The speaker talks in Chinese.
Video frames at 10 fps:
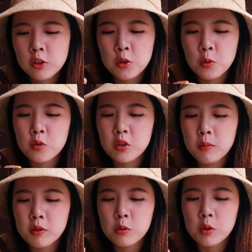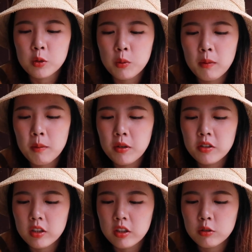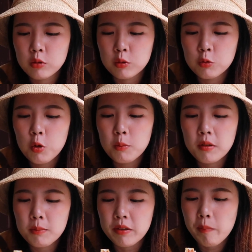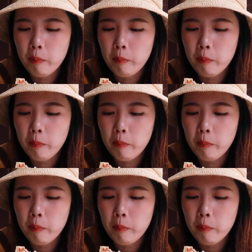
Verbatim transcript: 就等于煎饼果子，外面变成了这种糯米饼，